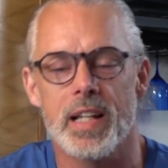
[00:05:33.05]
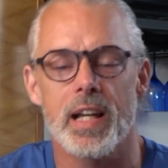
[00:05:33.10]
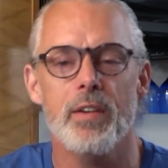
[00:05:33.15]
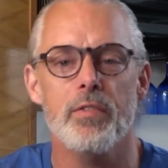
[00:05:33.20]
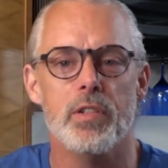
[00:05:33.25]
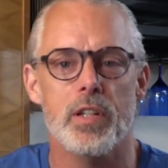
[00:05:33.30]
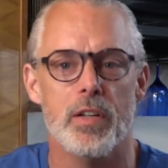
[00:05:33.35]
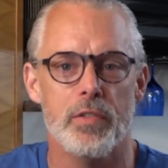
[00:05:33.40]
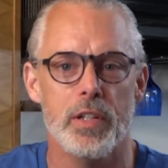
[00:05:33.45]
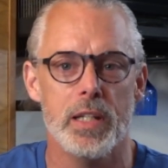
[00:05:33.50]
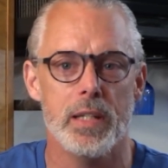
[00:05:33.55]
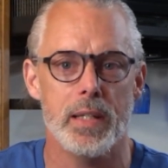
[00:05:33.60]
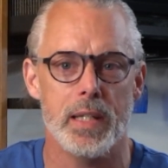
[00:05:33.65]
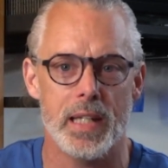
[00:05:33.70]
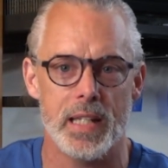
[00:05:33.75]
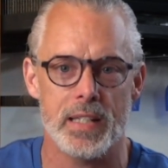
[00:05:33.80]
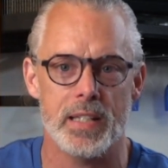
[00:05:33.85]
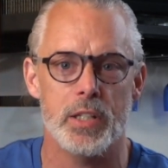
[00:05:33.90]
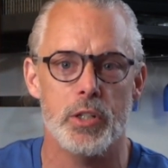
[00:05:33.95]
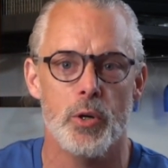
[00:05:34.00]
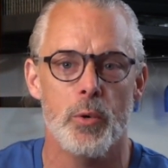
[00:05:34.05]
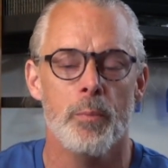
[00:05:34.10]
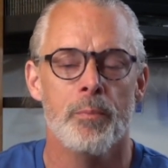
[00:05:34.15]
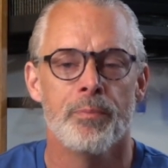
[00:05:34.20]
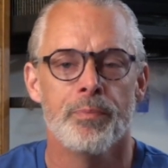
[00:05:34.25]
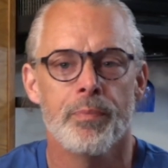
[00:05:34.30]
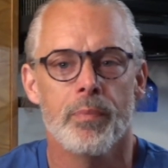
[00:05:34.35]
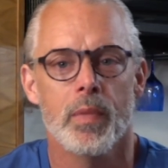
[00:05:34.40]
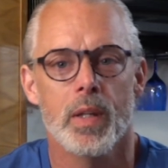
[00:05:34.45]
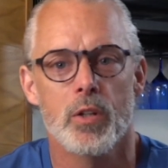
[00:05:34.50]
Quand vous avez des questions
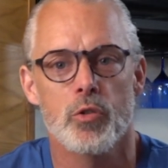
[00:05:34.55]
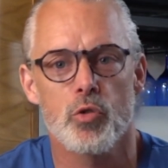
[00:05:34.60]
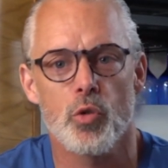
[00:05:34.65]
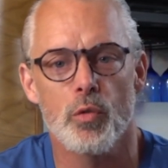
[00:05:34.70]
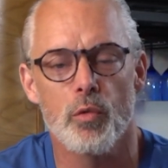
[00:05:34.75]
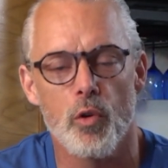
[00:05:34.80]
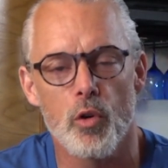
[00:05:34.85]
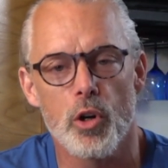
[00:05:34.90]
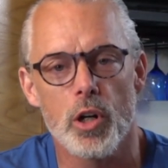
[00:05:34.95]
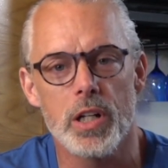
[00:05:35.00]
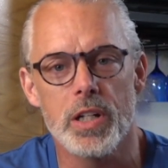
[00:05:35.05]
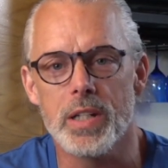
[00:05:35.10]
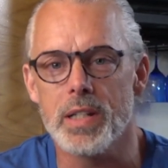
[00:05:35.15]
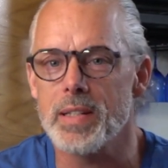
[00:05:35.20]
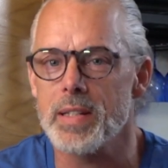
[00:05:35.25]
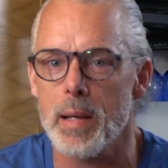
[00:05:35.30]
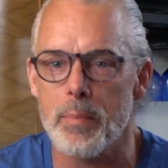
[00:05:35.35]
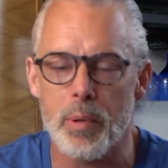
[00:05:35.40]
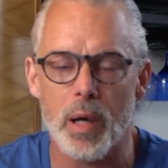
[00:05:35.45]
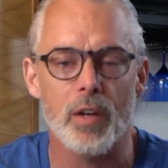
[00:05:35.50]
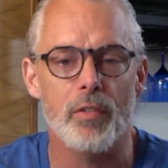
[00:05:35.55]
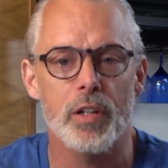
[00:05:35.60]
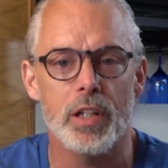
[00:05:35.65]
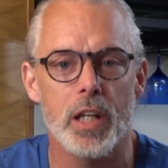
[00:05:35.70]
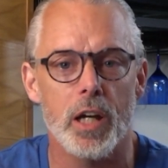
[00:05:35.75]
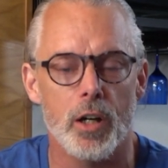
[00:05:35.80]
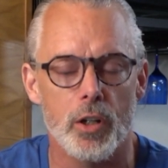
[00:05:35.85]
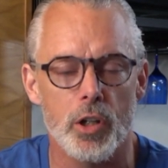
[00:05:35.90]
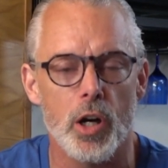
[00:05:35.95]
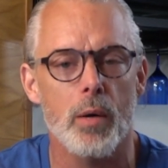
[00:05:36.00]
sur vos colliers, ça peut arriver des
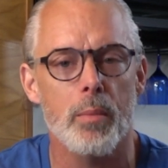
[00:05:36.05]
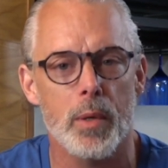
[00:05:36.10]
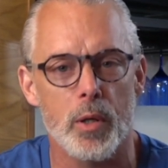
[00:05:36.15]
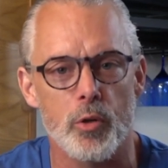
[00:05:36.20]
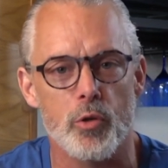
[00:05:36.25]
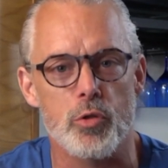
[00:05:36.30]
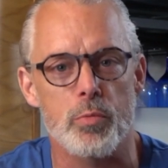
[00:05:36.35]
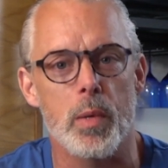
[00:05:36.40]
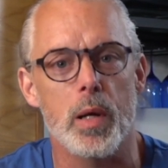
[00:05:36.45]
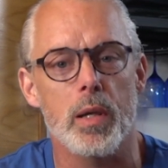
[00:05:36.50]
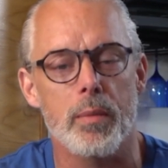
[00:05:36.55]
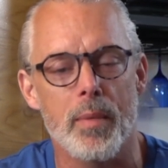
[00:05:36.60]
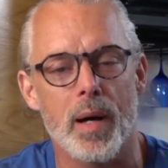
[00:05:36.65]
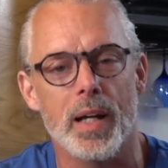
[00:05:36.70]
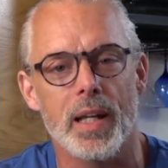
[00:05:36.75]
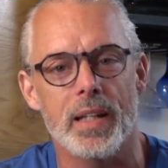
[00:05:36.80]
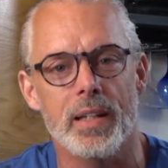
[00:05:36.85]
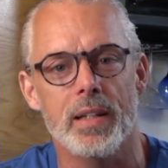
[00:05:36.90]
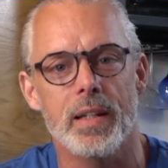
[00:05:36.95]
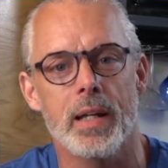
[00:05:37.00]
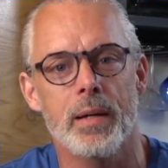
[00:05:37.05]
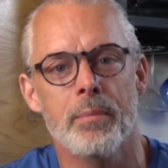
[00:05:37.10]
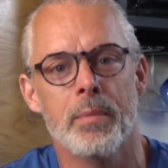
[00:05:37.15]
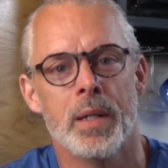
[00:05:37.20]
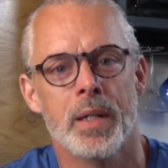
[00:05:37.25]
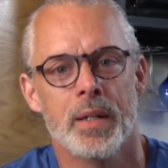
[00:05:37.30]
retards, malheureusement, il manque un item,